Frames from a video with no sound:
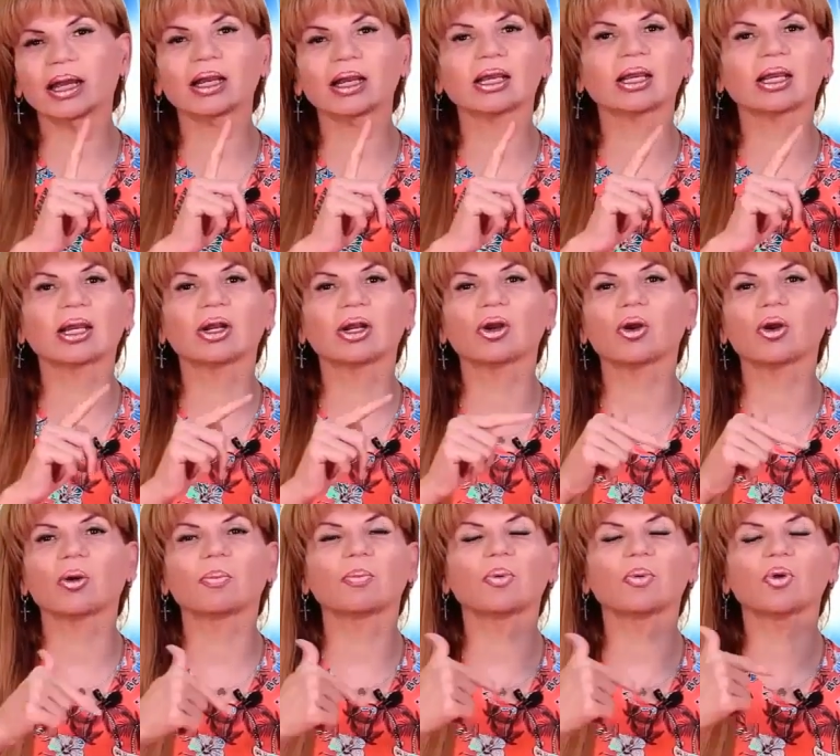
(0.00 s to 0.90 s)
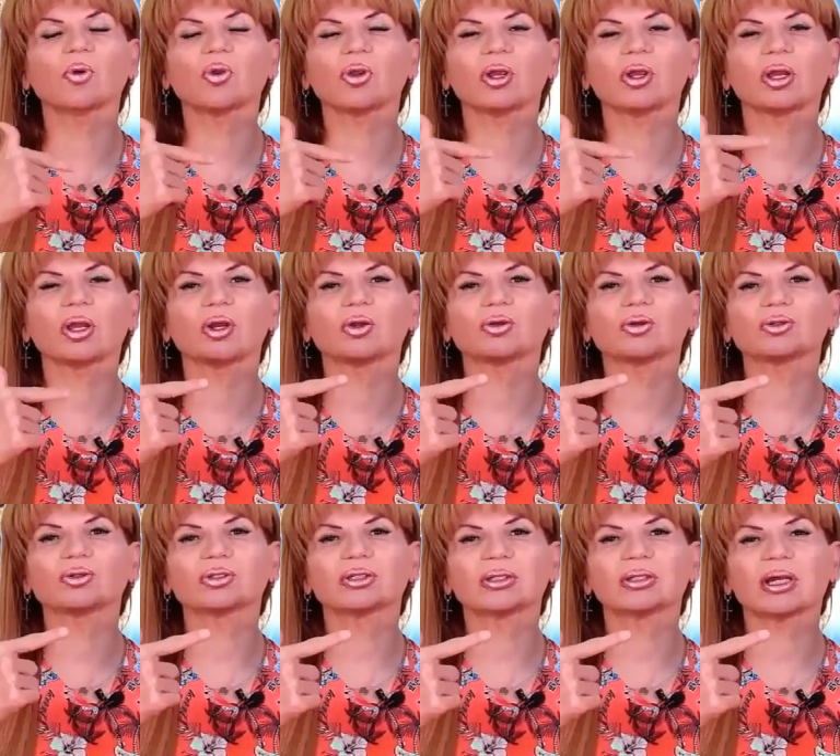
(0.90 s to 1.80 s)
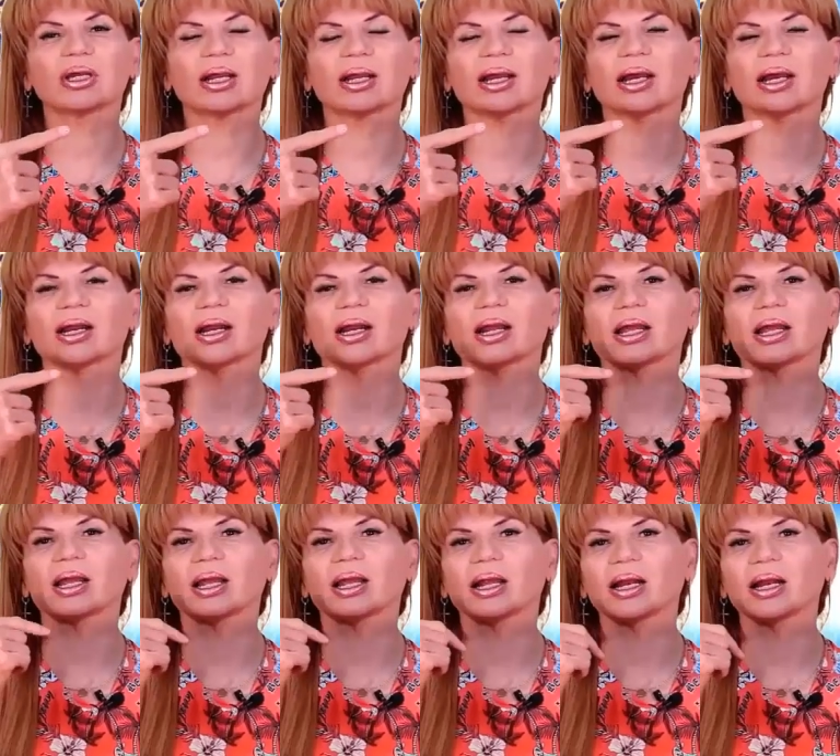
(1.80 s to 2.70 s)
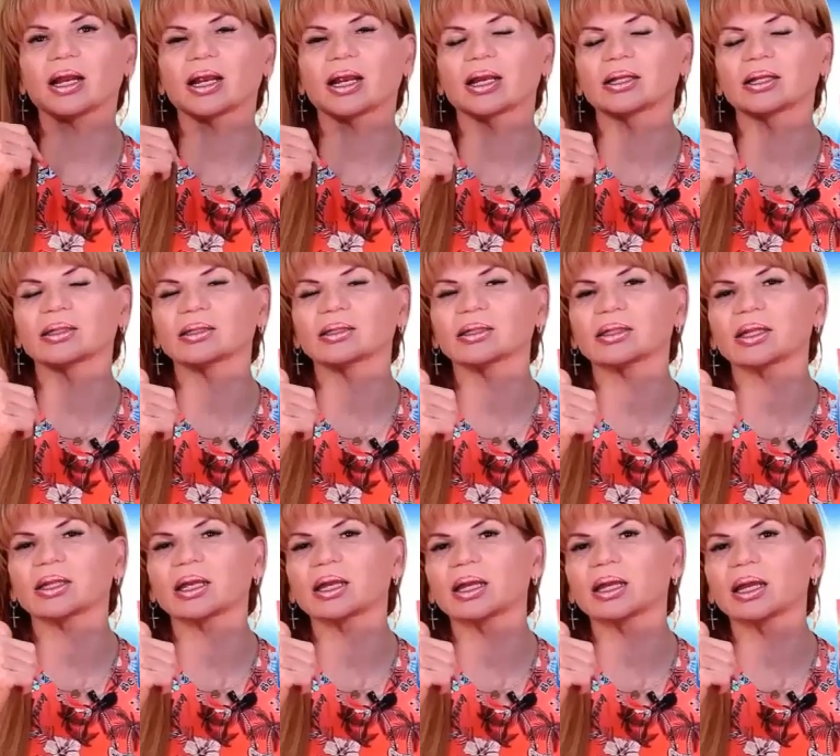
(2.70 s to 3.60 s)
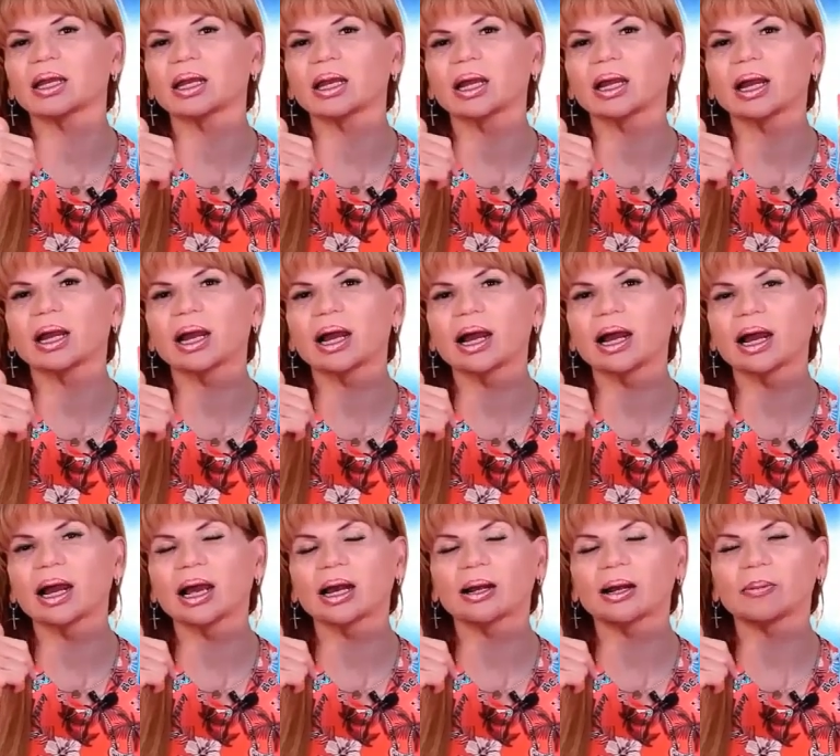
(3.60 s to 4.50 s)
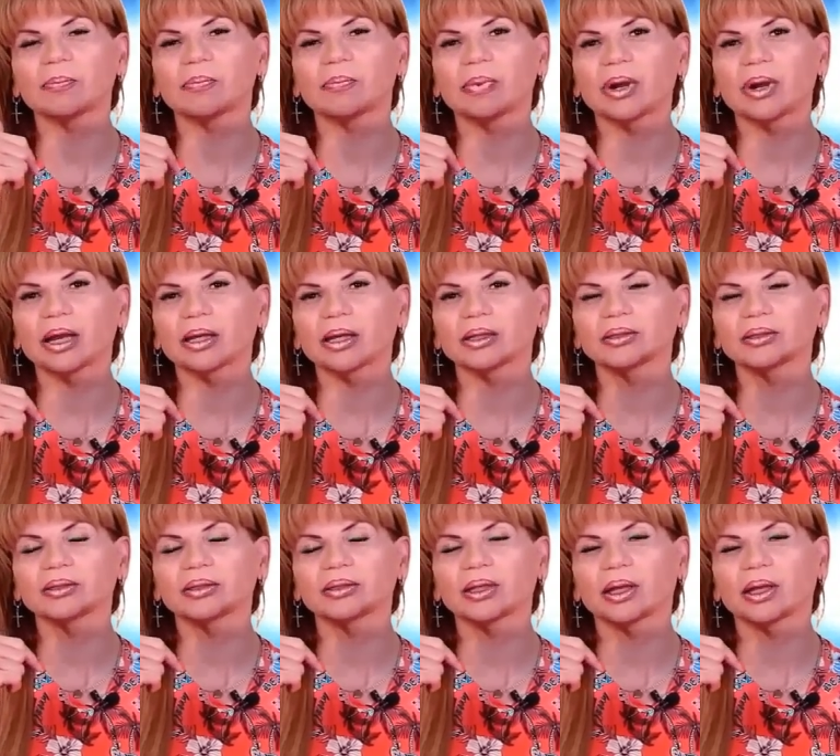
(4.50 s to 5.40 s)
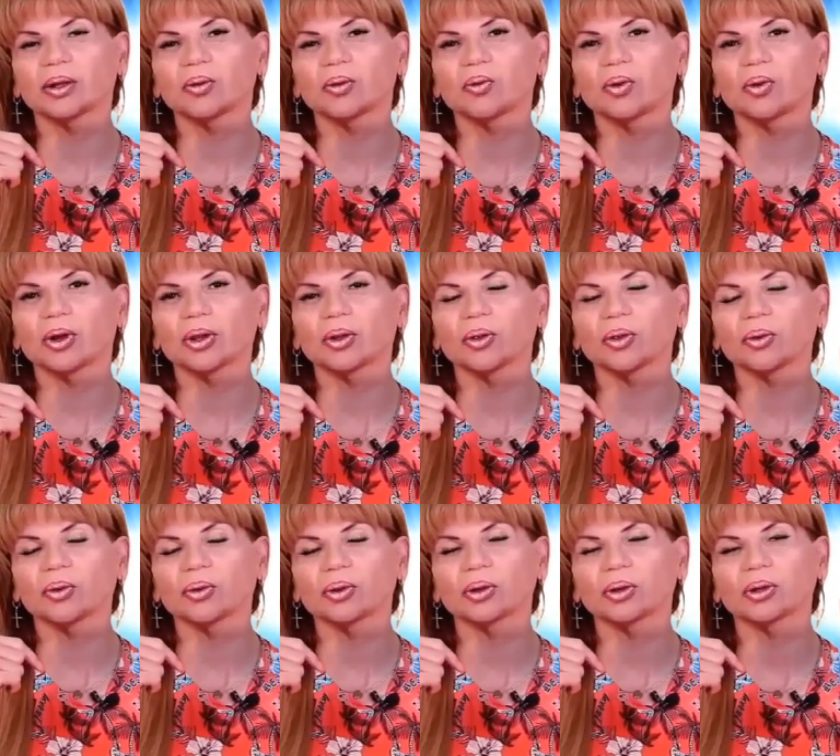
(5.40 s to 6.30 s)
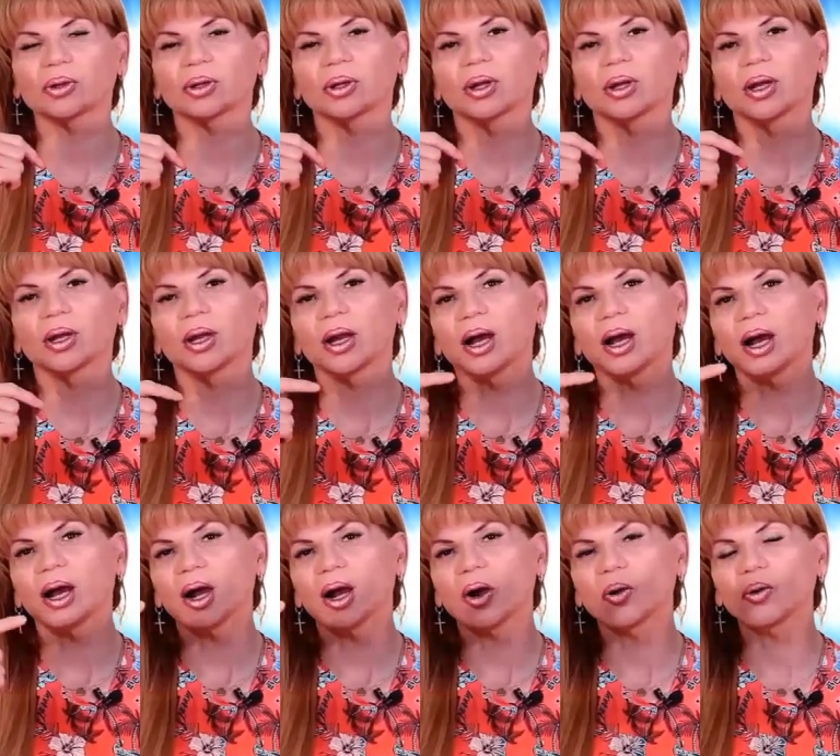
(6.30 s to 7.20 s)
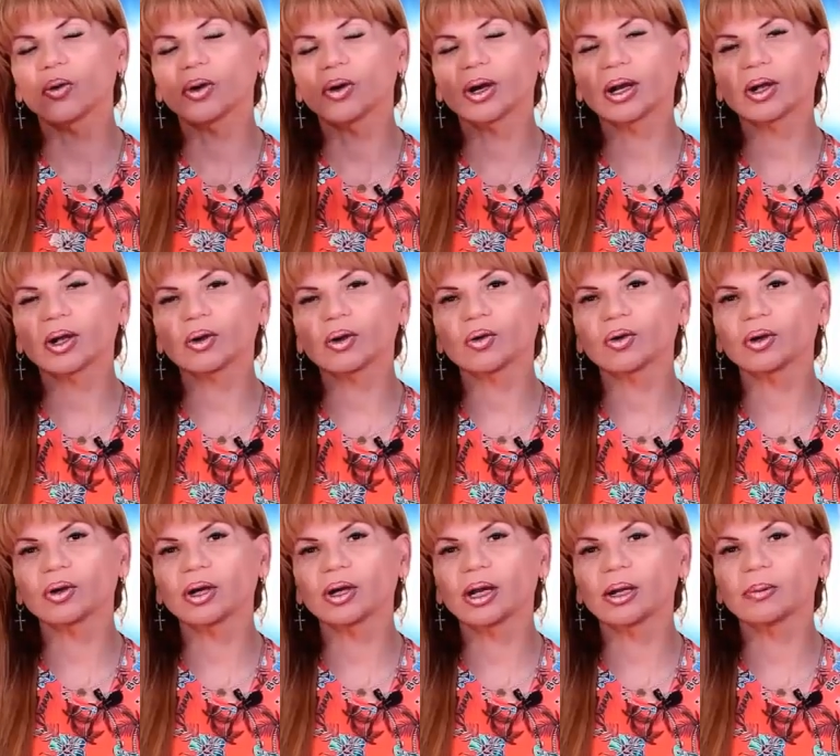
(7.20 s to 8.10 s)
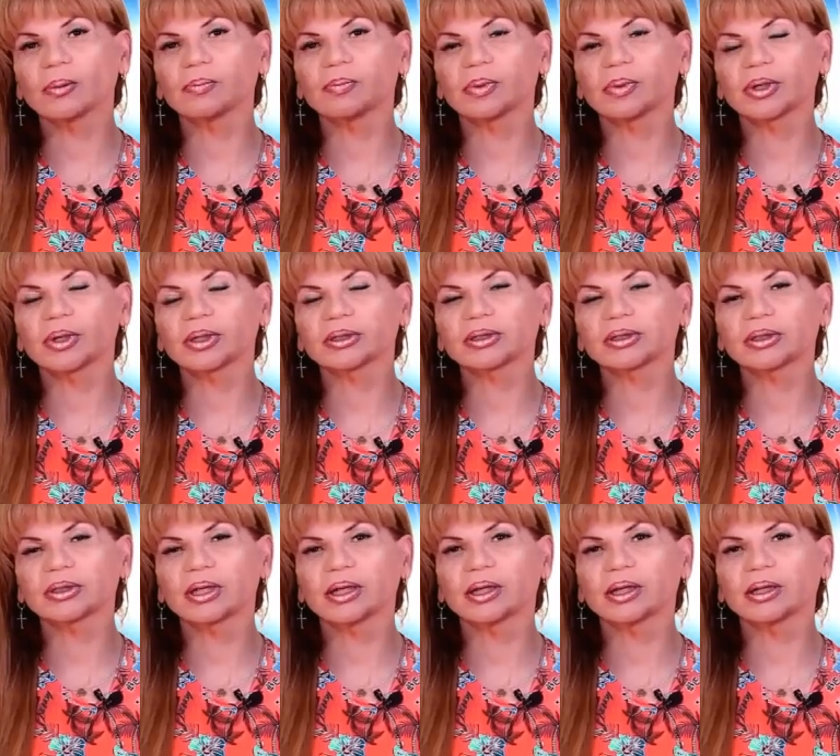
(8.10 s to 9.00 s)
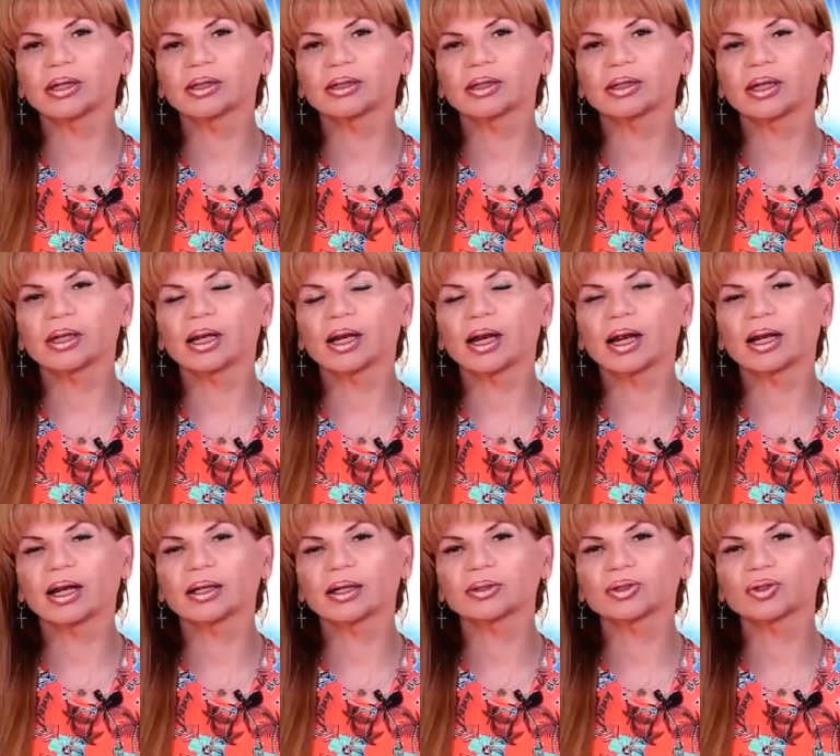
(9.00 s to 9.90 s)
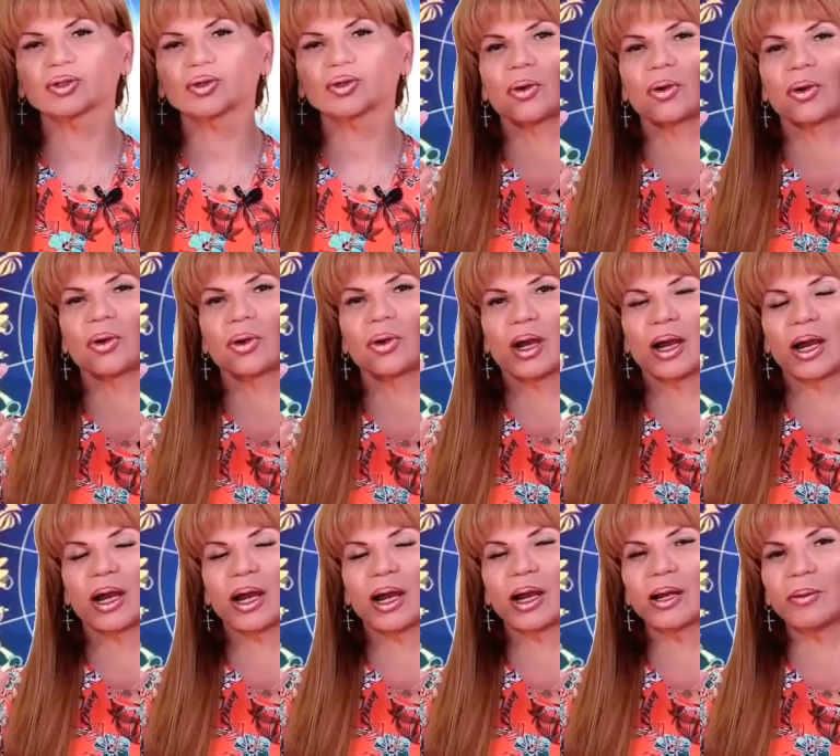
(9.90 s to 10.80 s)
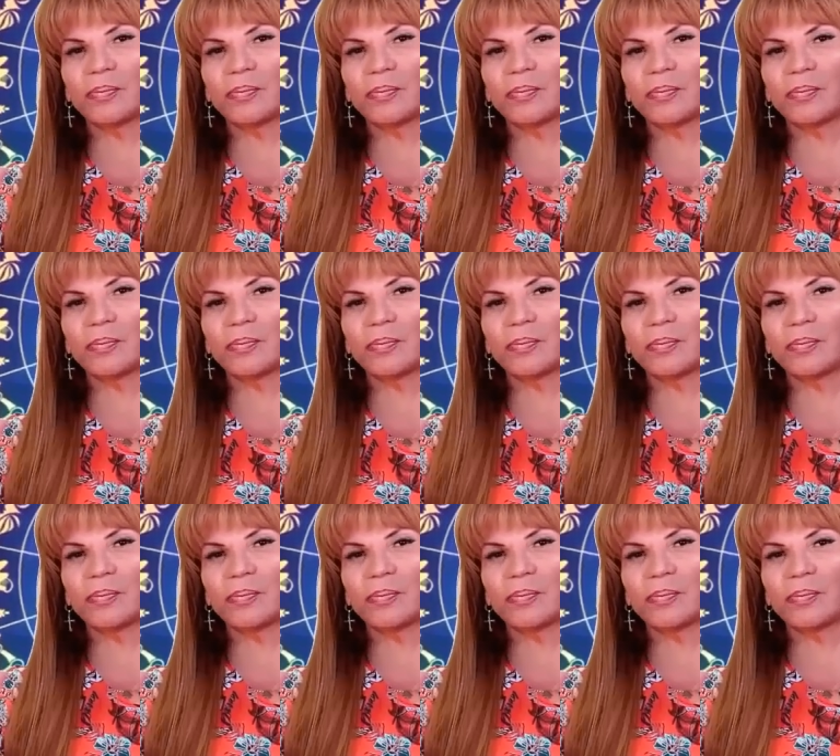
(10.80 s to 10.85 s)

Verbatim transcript: Hoy puedes cruzarte con alguna de estas personas. No es que vaya a jugártela hoy mismo, pero si le das pie y le ofreces tu confianza, acabará haciéndolo tarde o temprano.